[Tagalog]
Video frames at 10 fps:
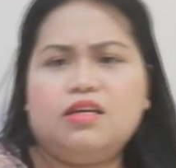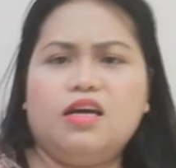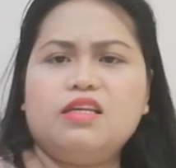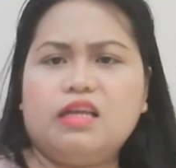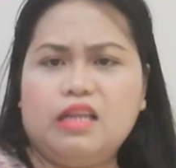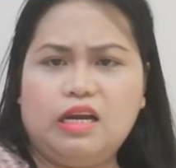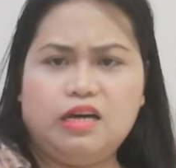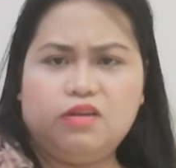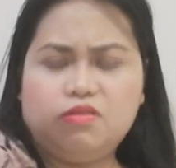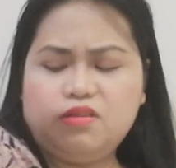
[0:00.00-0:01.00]
ganyan
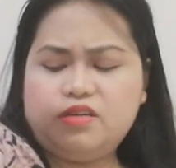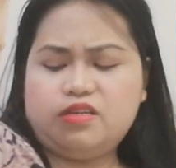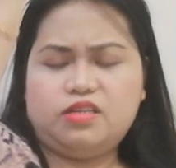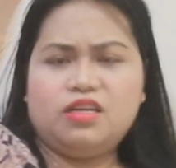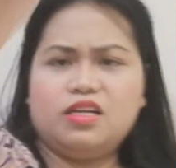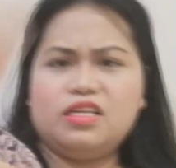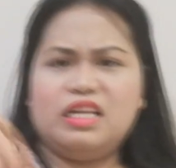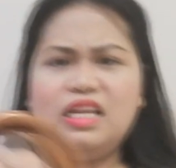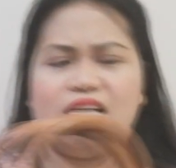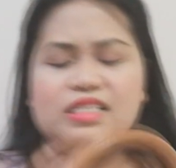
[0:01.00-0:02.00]
lang. O yun,
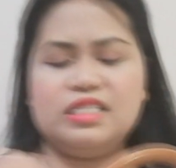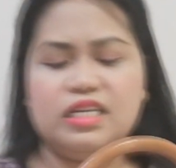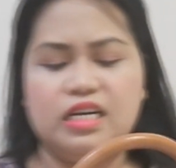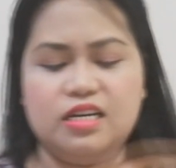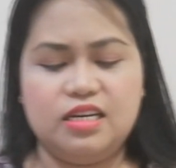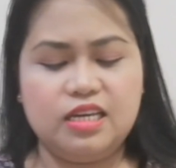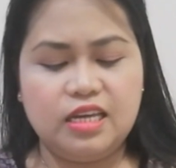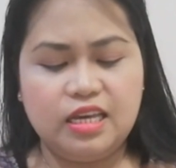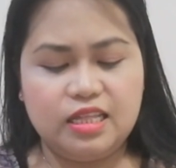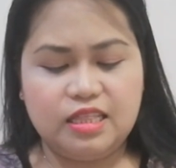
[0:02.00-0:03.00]
ganyan lang siya.
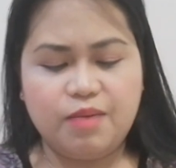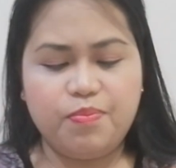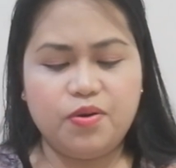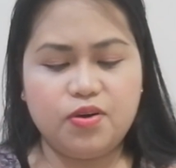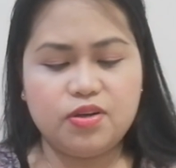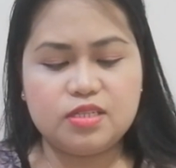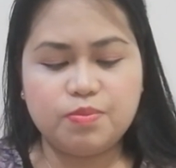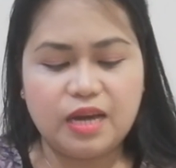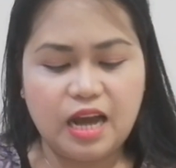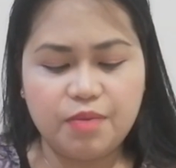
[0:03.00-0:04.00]

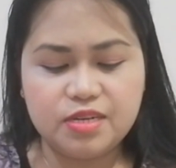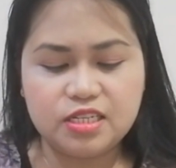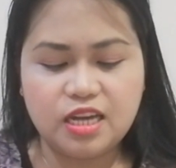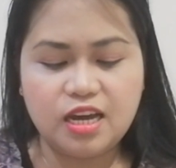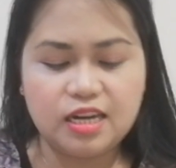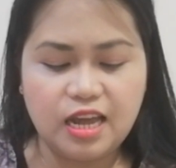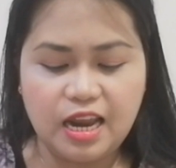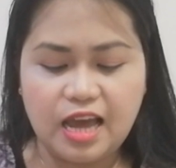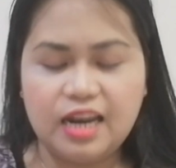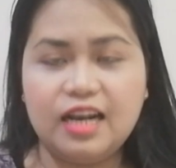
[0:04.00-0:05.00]
Tapos, marami siyang
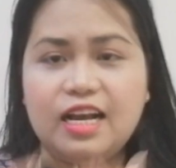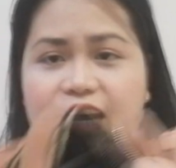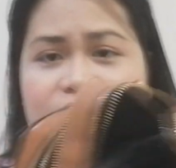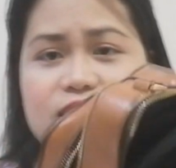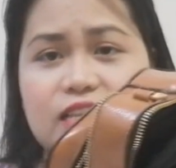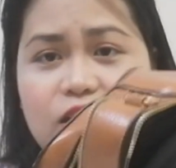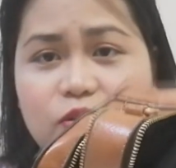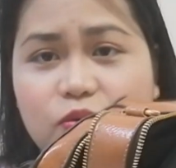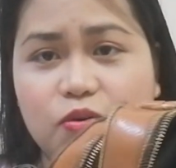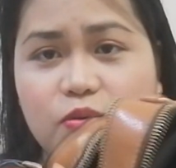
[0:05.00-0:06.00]
nalalagay sa
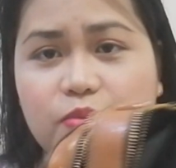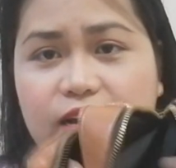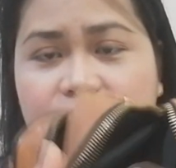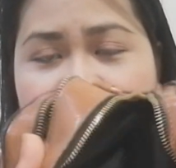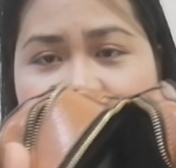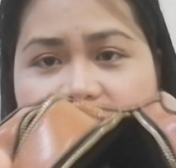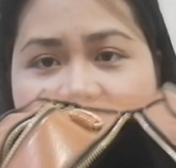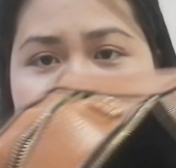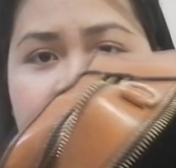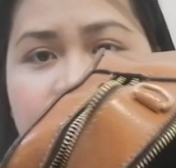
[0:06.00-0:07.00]
loob.
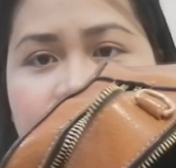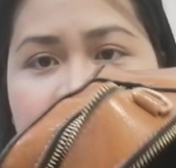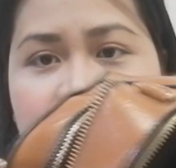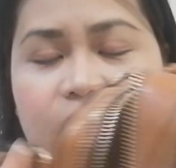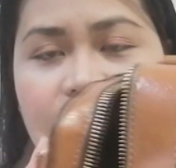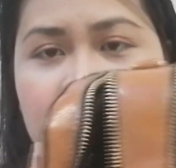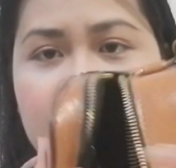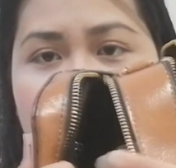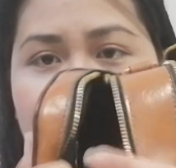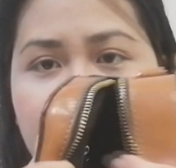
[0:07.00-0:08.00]
Ayan. Ang
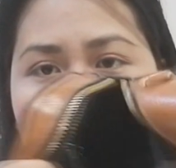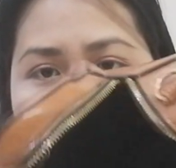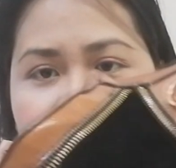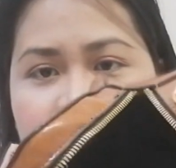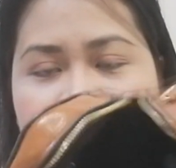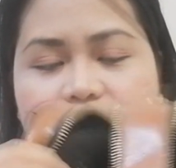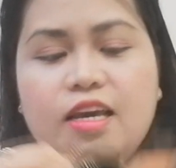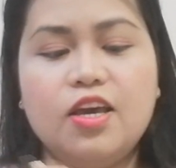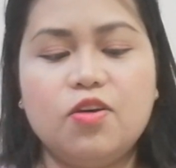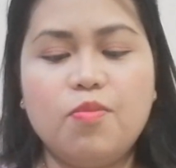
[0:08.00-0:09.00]
dami. Ayan.
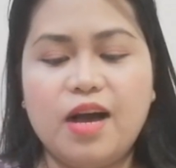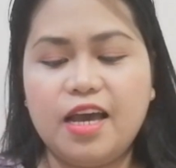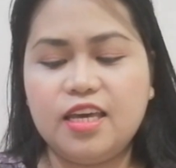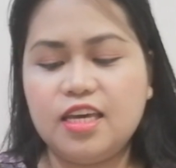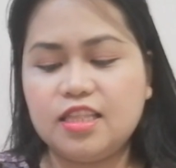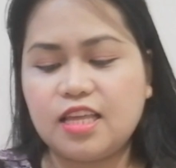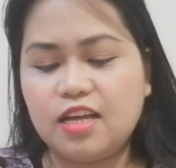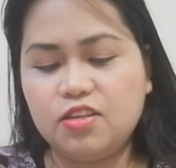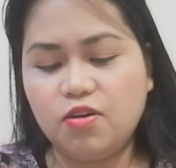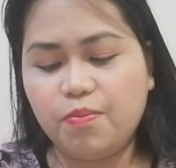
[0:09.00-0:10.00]
Kung
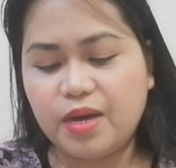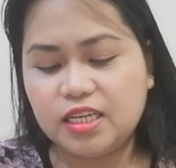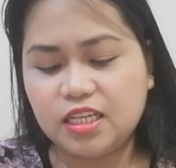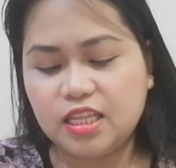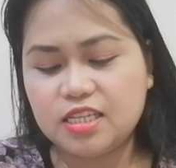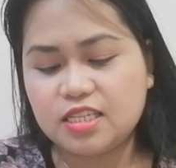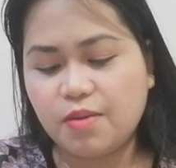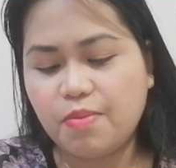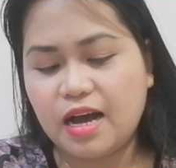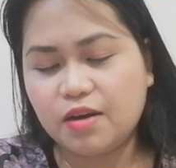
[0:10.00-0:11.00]
makikita nyo, pagdating
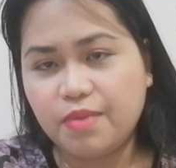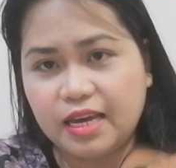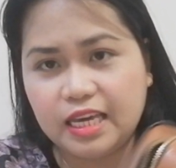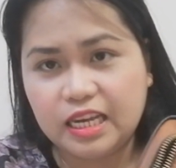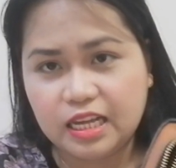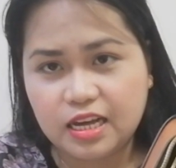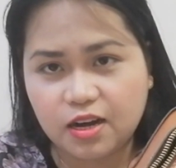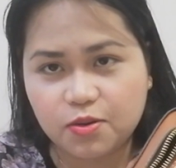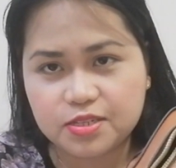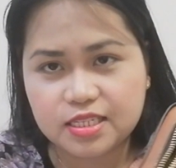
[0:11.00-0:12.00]
sa bag, mahilig
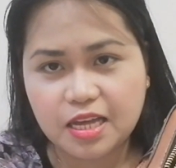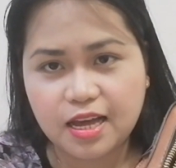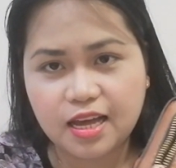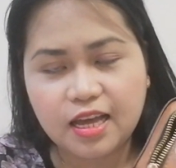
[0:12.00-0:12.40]
ako sa